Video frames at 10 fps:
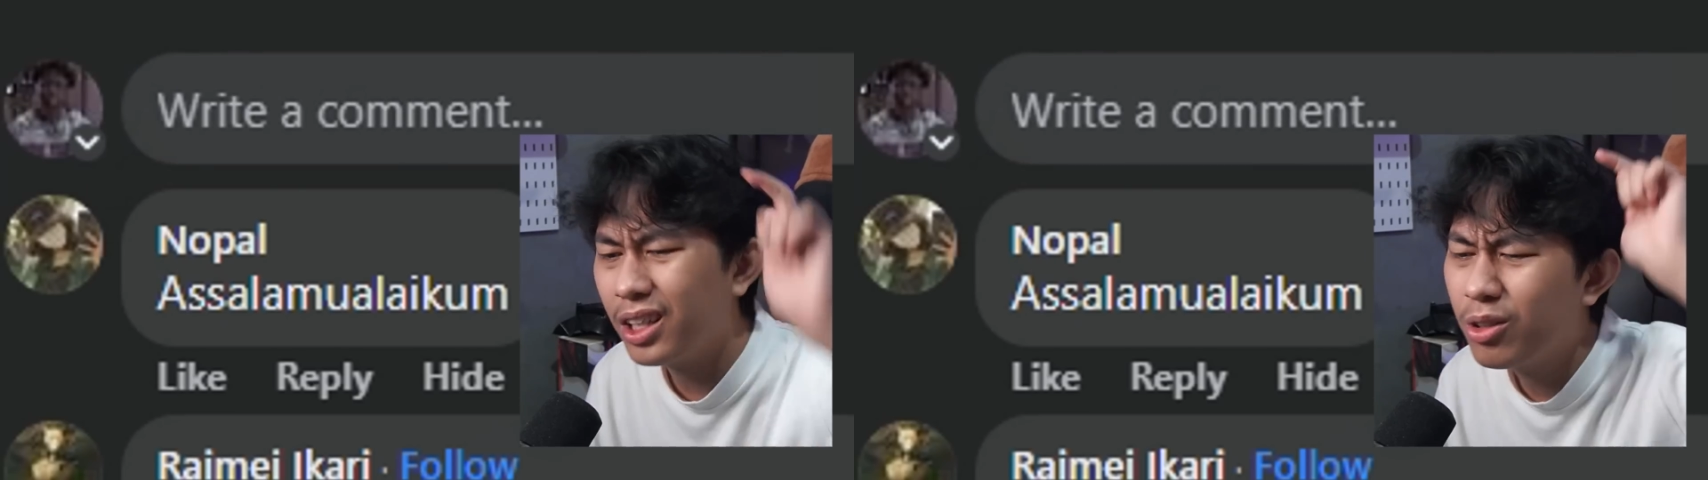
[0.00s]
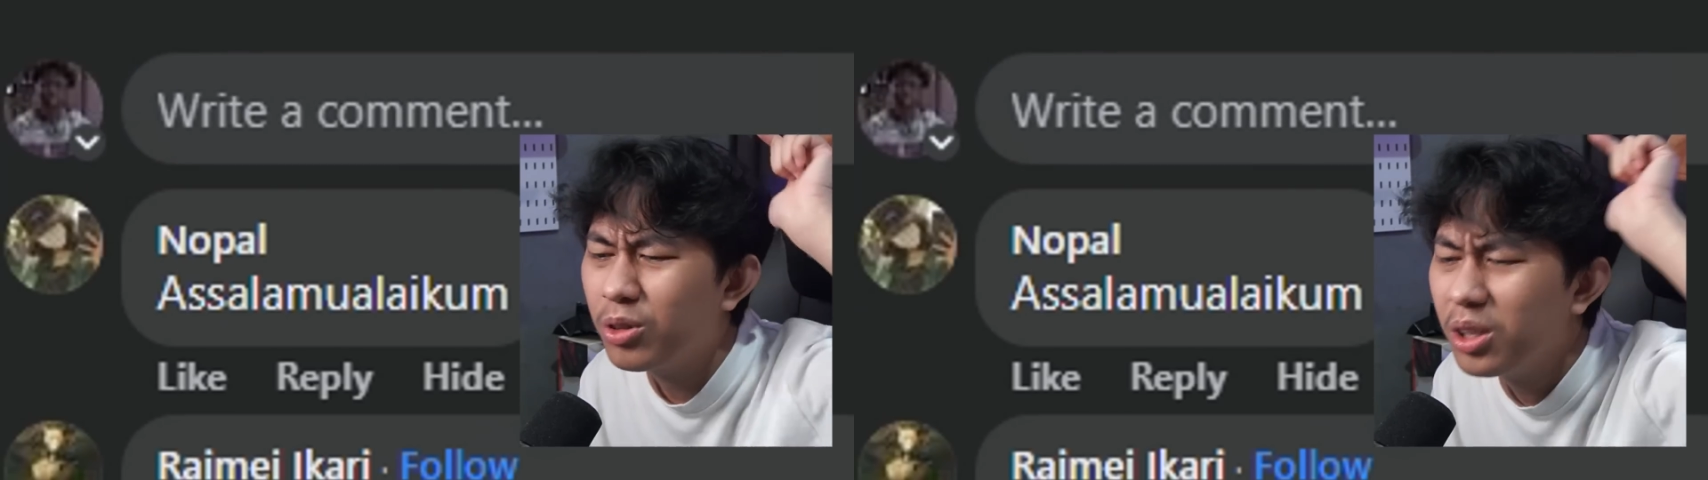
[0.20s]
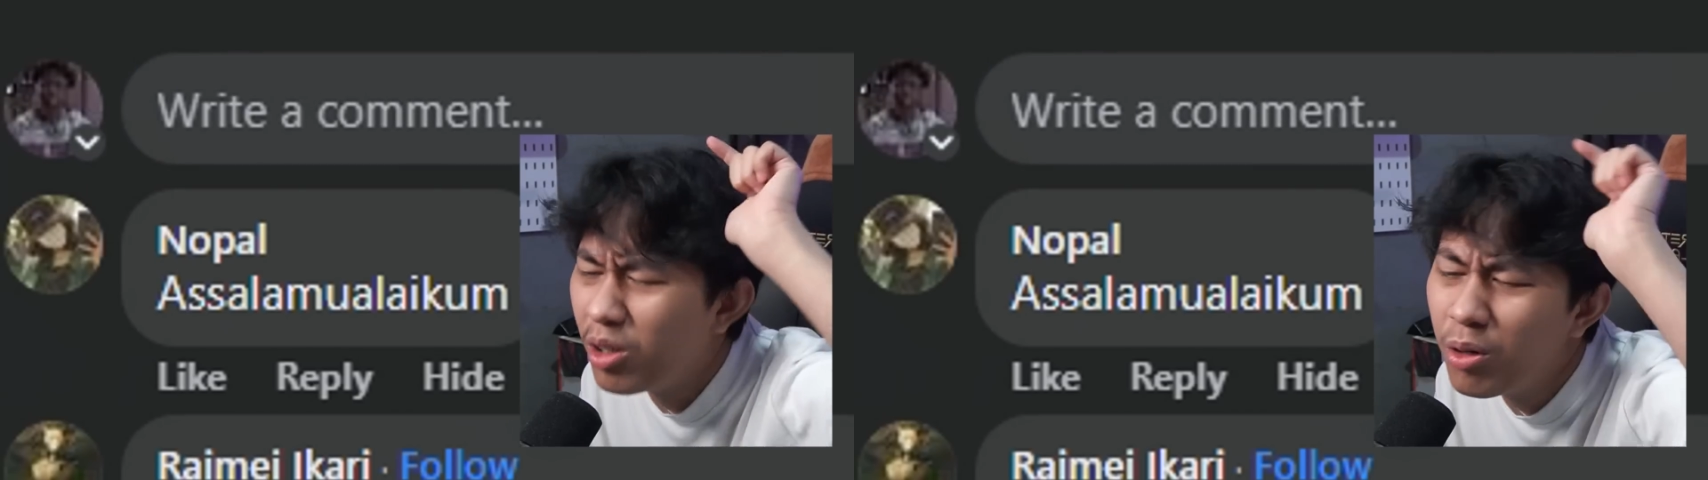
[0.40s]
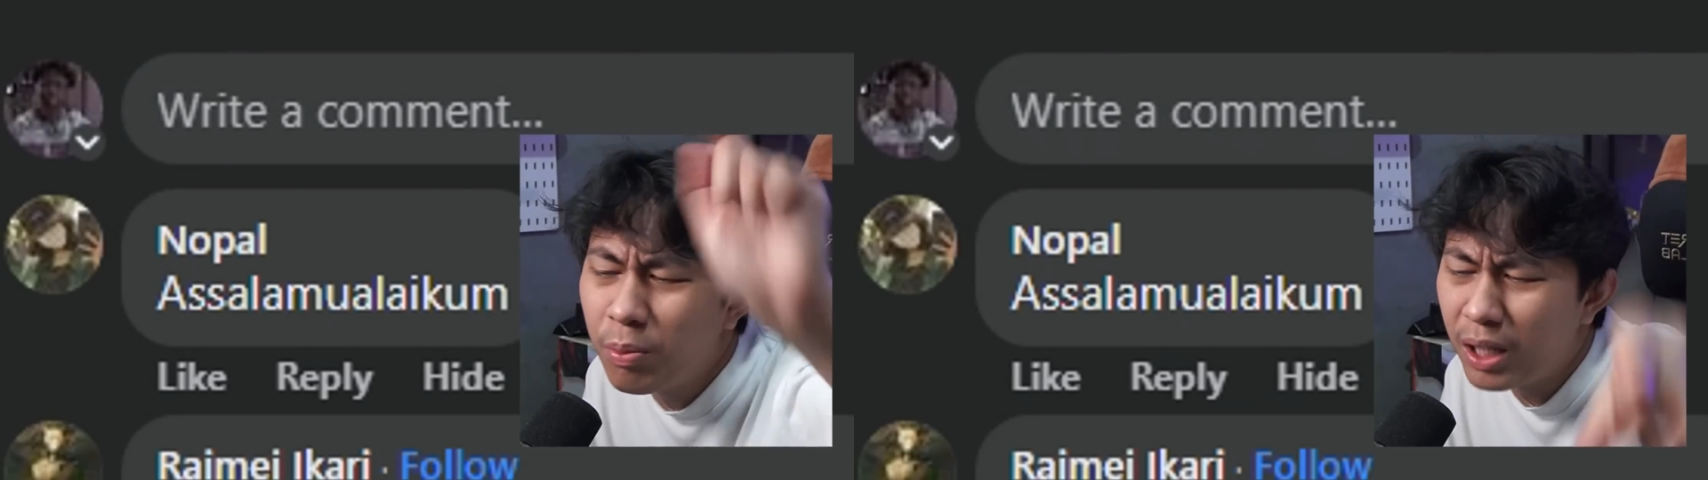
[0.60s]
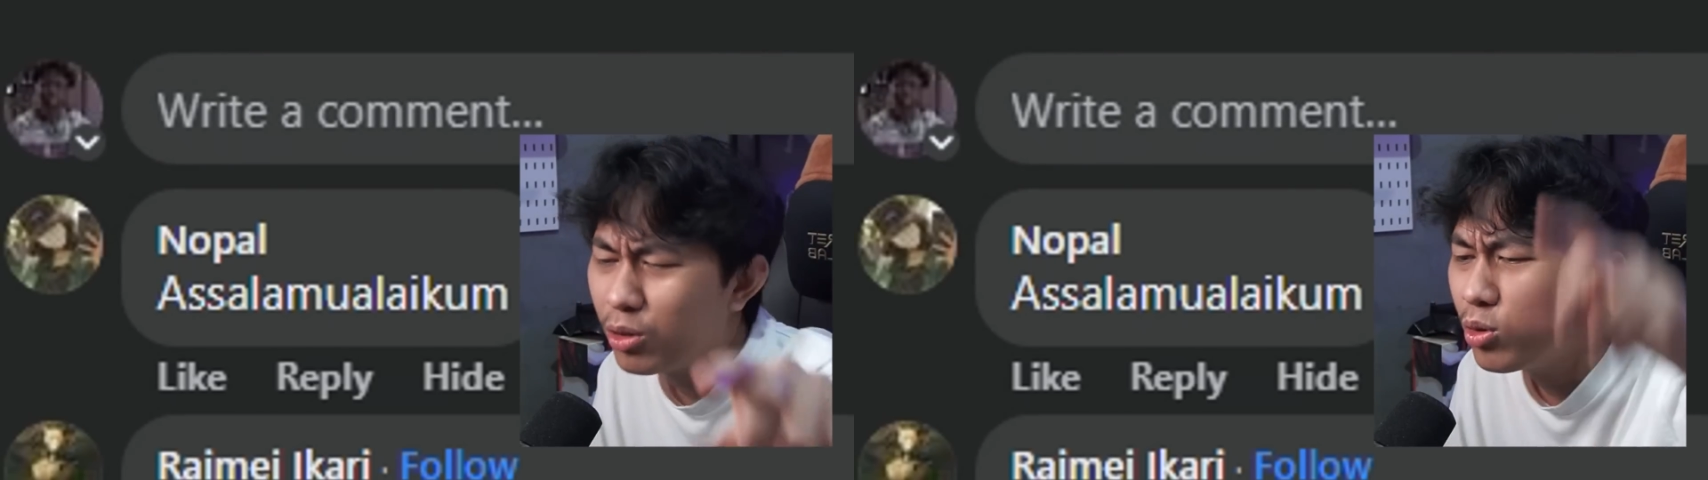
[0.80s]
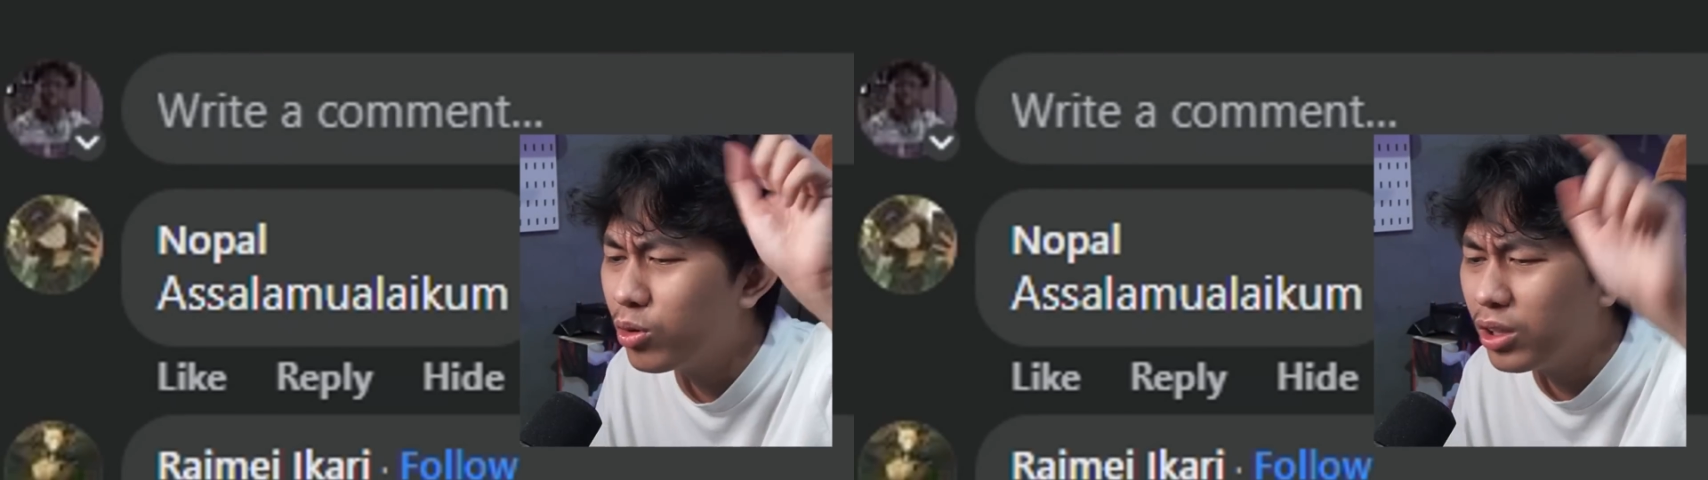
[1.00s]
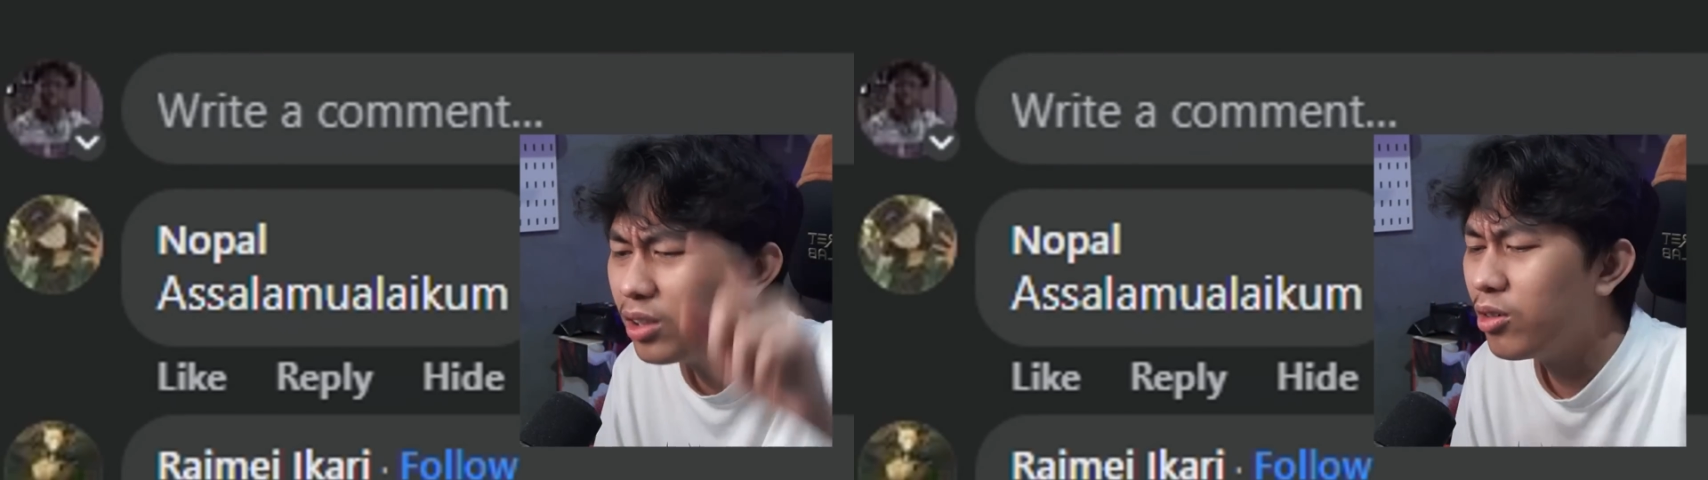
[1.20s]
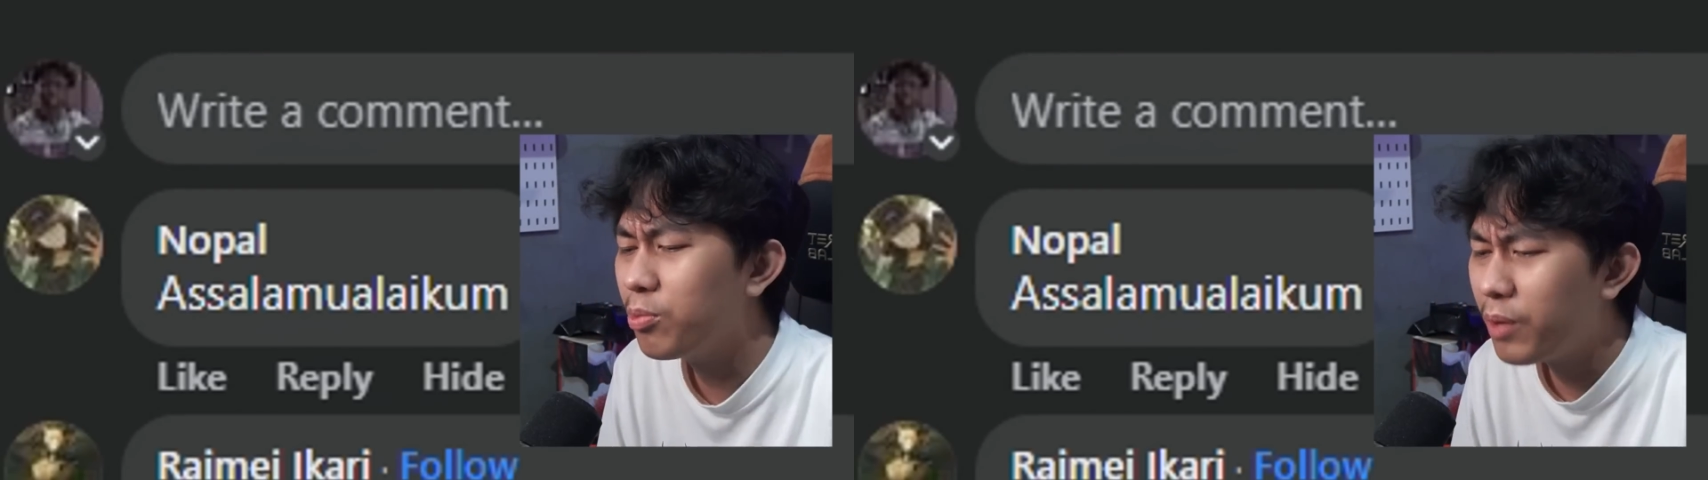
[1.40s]
ikuti nopal Turutin
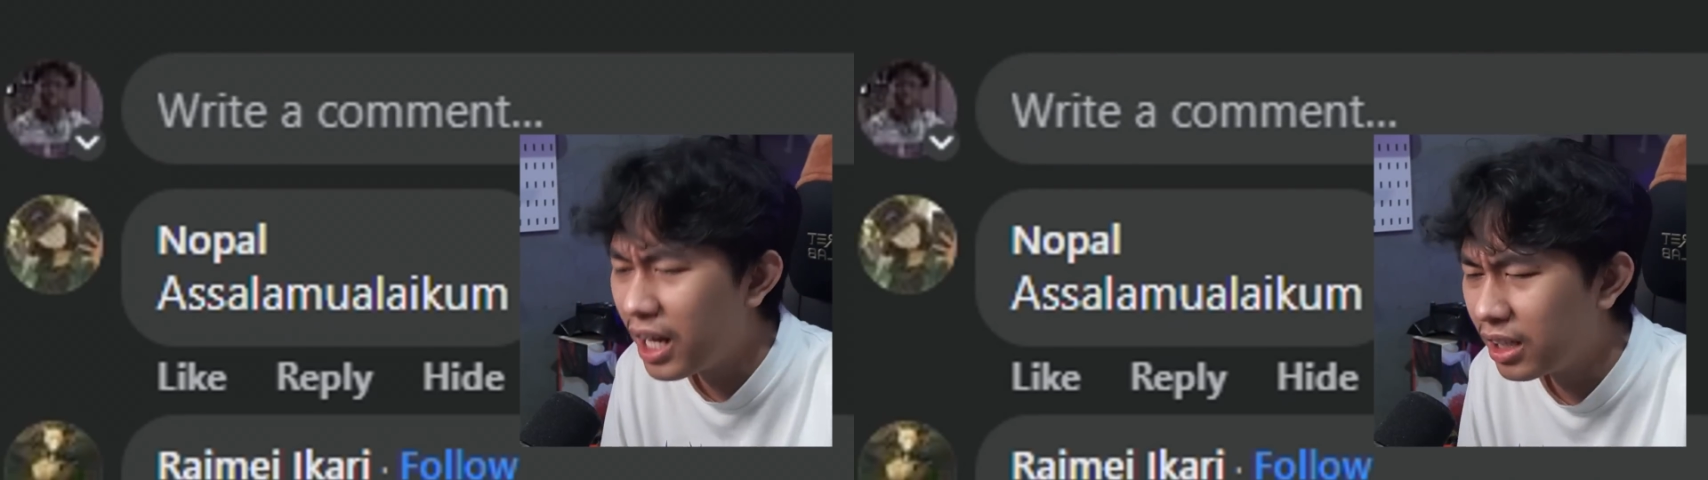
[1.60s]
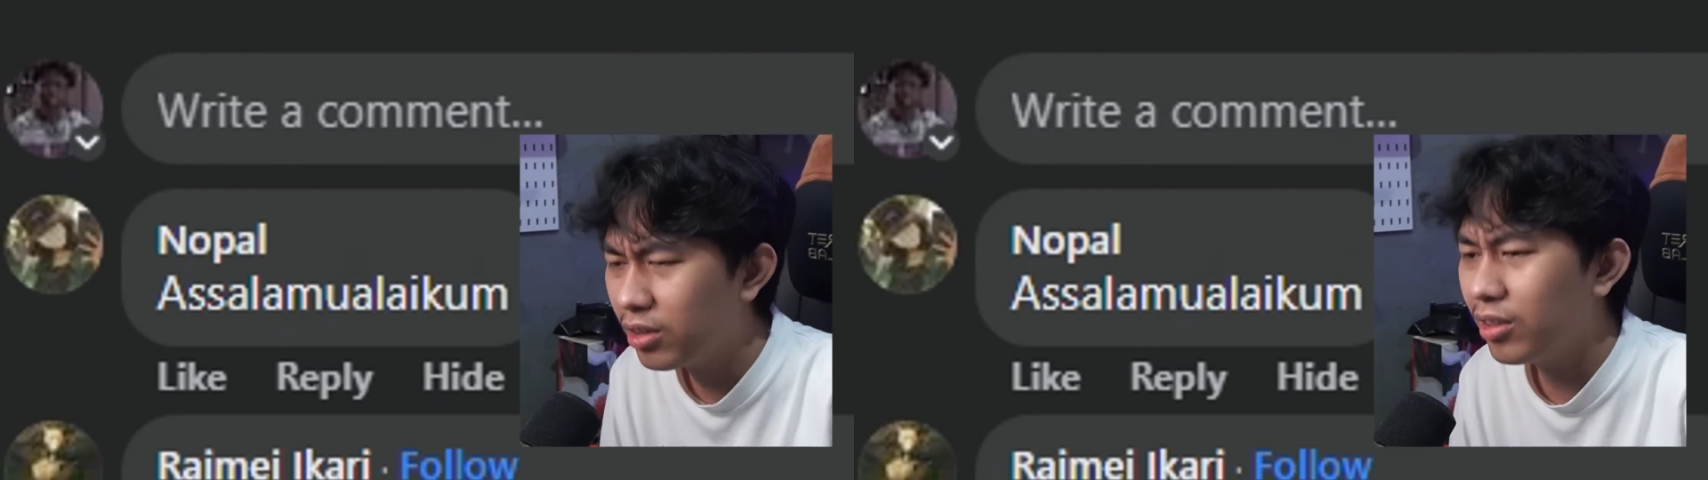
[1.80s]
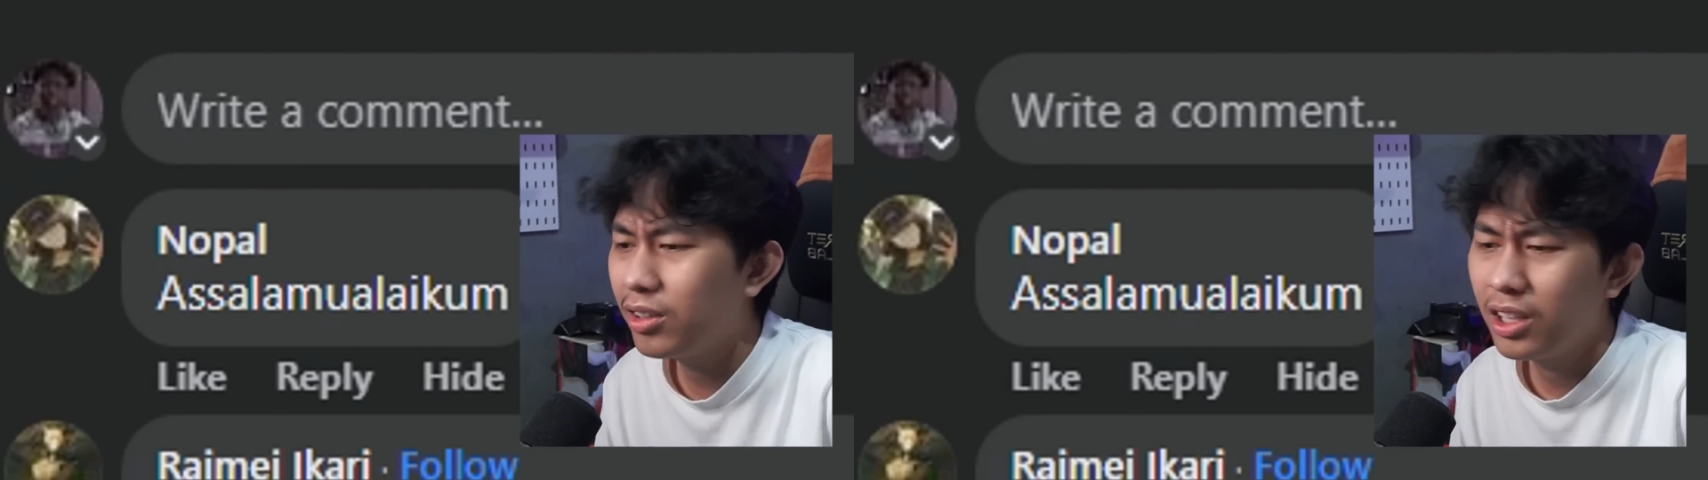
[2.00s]
nopal gitu